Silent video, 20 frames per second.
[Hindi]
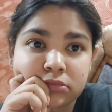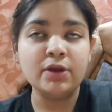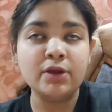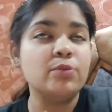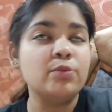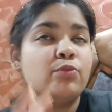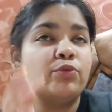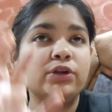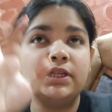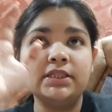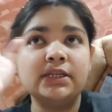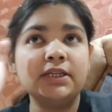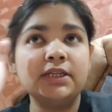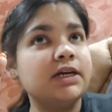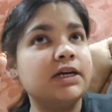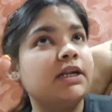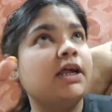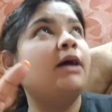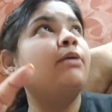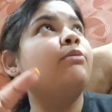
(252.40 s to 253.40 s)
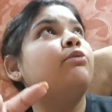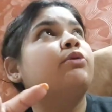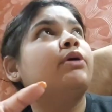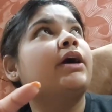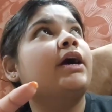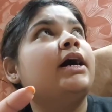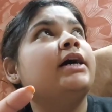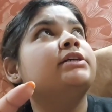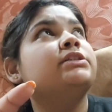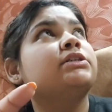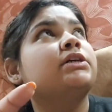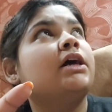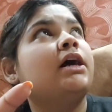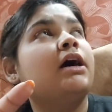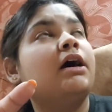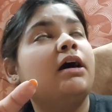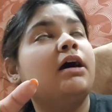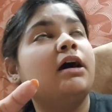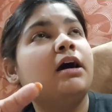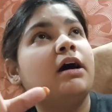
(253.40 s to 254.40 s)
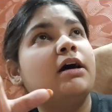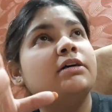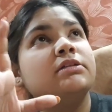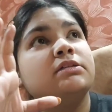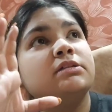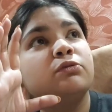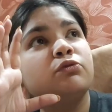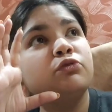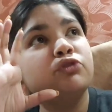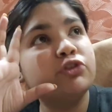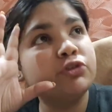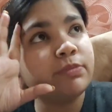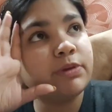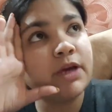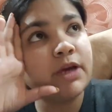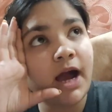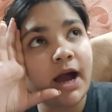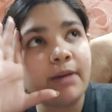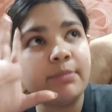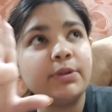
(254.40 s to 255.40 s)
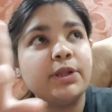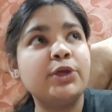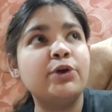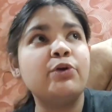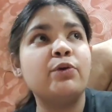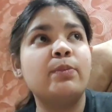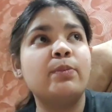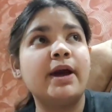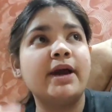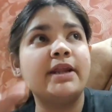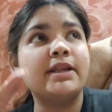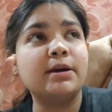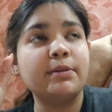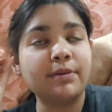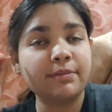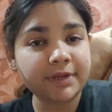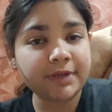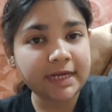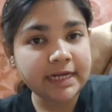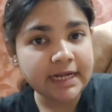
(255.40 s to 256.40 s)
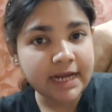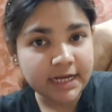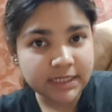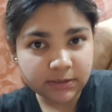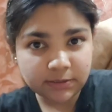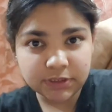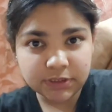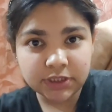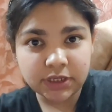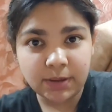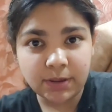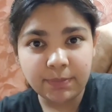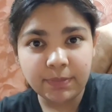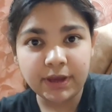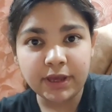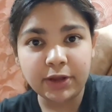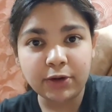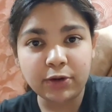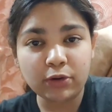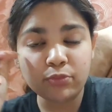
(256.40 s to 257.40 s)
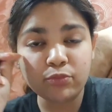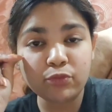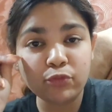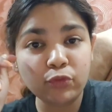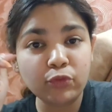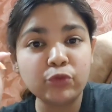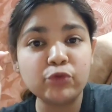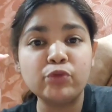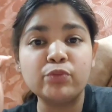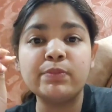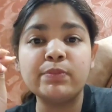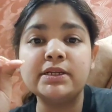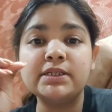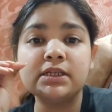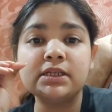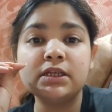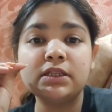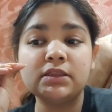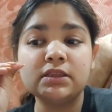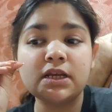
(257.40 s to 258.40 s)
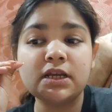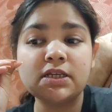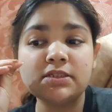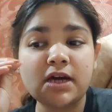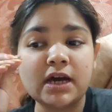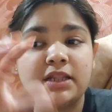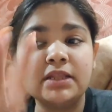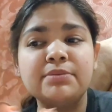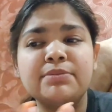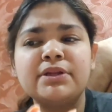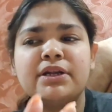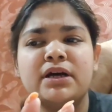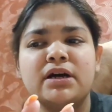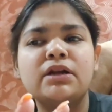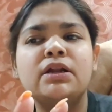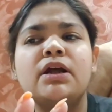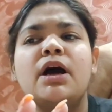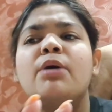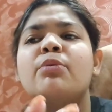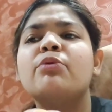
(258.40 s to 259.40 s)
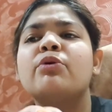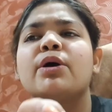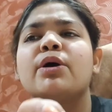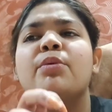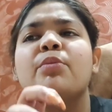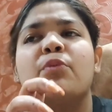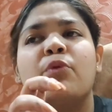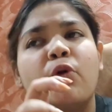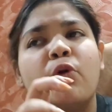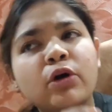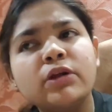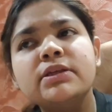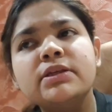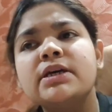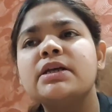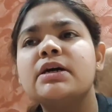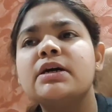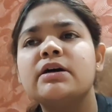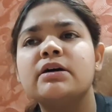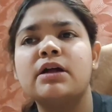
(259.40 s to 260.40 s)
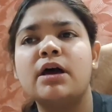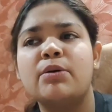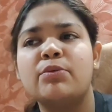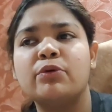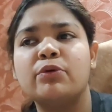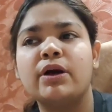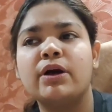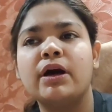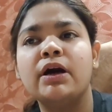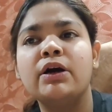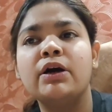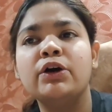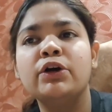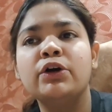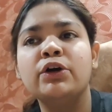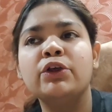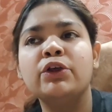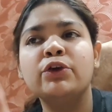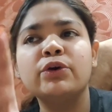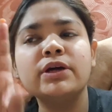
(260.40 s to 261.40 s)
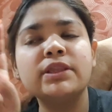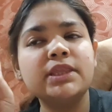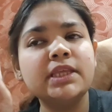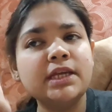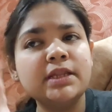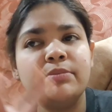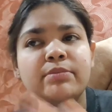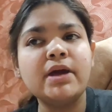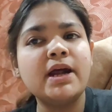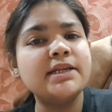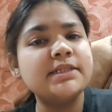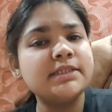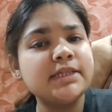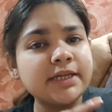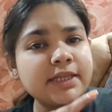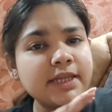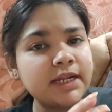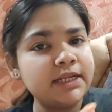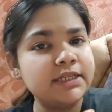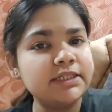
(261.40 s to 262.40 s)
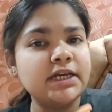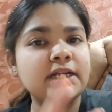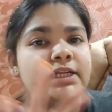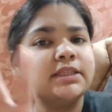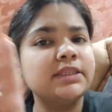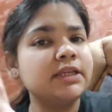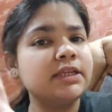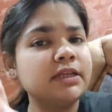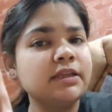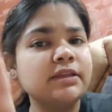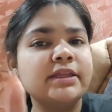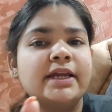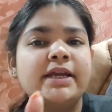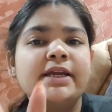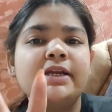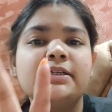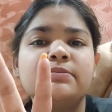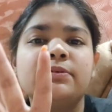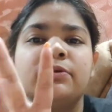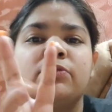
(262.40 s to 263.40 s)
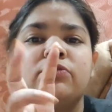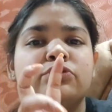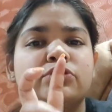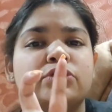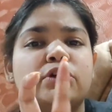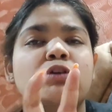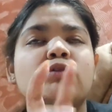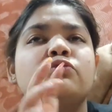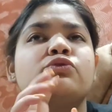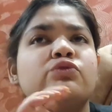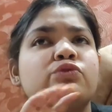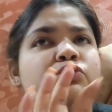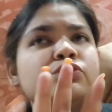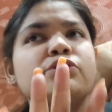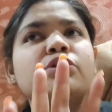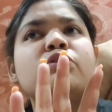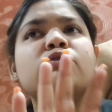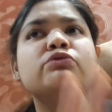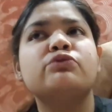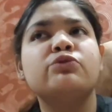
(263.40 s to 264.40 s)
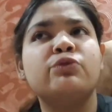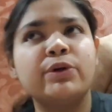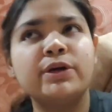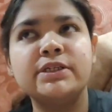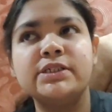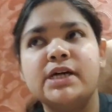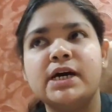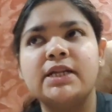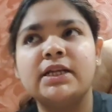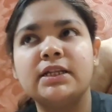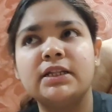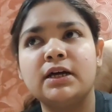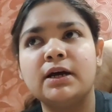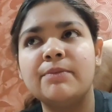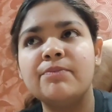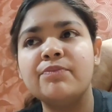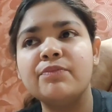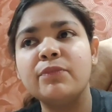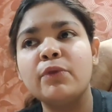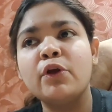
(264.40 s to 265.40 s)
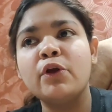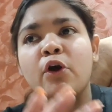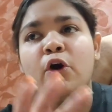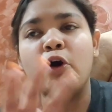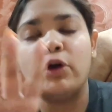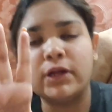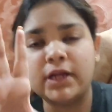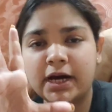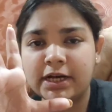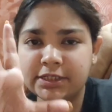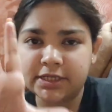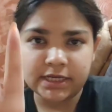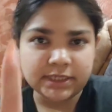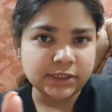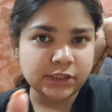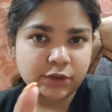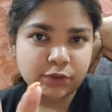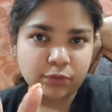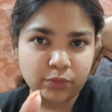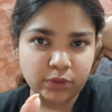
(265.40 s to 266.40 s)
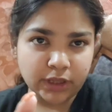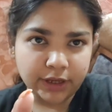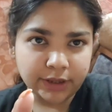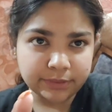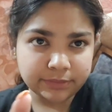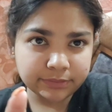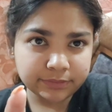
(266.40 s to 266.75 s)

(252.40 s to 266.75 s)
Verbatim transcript: पूरा दिन ख़राब हो गया आज का आज कुछ भी काम नहीं हो पाया ना मैं अपनी क्लास पे जा पाई और मूड ऊपर से इतना ज़्यादा मेरा ख़राब हो गया बहुत ज़्यादा ख़राब हो गया क्योंकि तीन बार से चले जा रहे तीन डेट्स पे कुछ ना कुछ कुछ ना कुछ होए जा रहा था और आज ऐसे हो गया